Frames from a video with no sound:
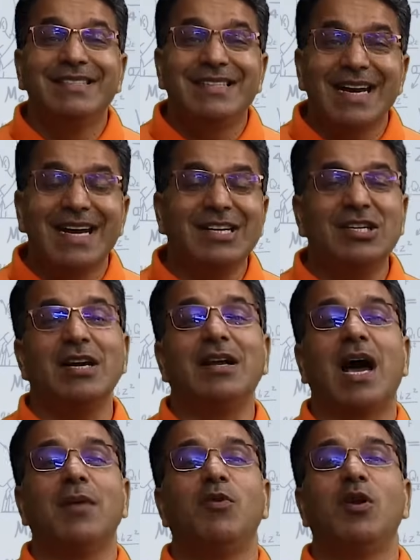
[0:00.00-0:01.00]
स्टेट
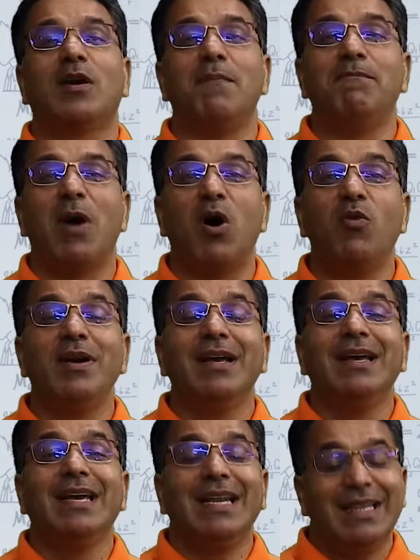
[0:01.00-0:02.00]
चेन कार्बोनल
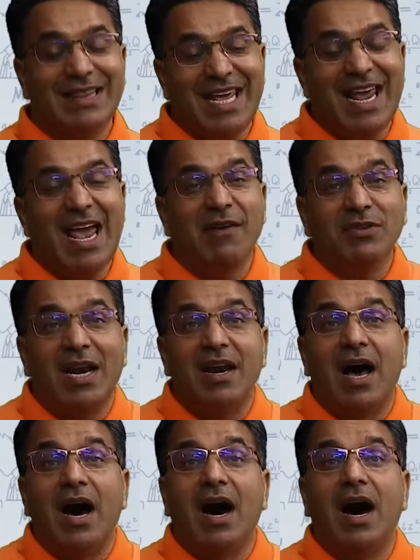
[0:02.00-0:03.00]
कंपाउंड दे हैव द
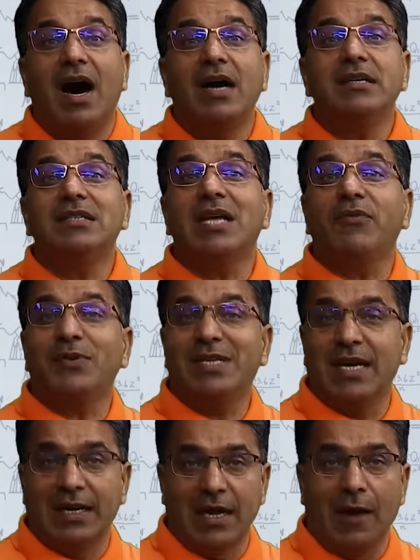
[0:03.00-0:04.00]
लार्ज
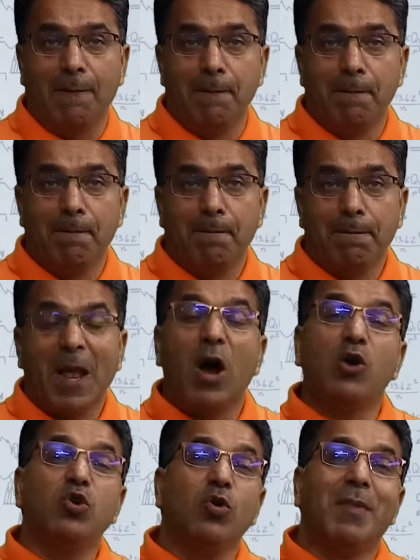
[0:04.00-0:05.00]
सर्फस एरिया
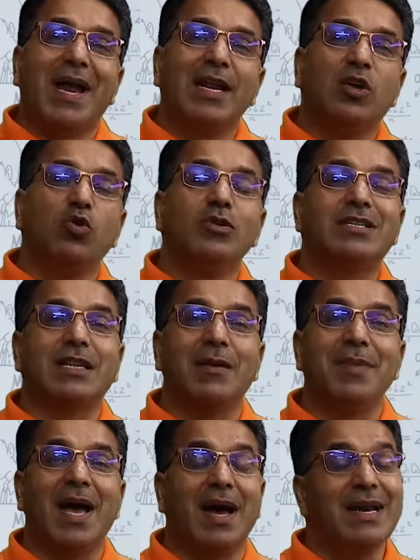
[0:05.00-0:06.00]
और यू मालिक्यूल्स के
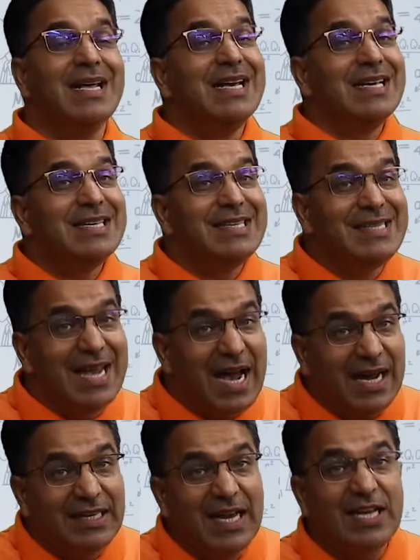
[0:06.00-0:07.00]
दरमियान
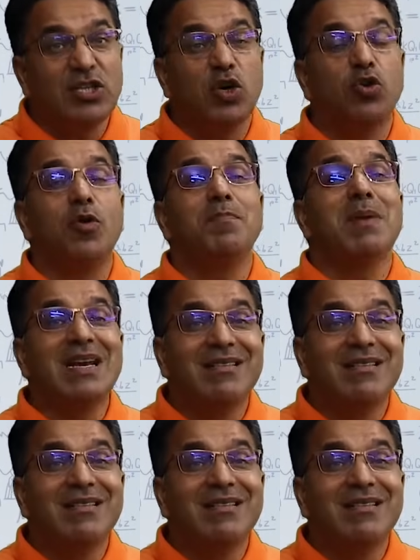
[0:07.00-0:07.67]
ज्यादा जगहों पे